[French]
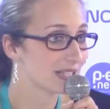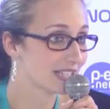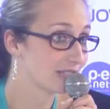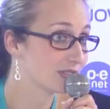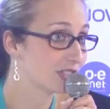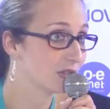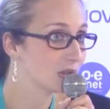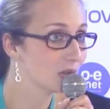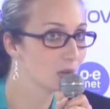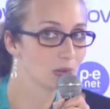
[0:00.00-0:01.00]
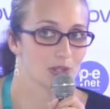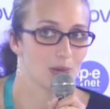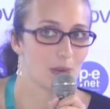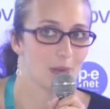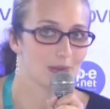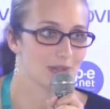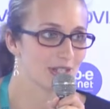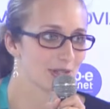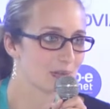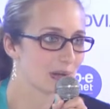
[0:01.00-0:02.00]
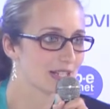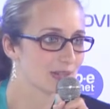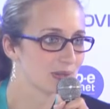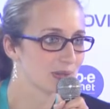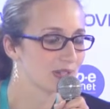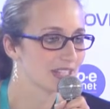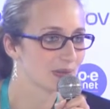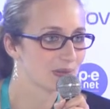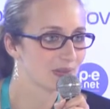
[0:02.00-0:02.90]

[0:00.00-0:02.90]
cette vidéo ou tout simplement ceux qui sont présents sur le salon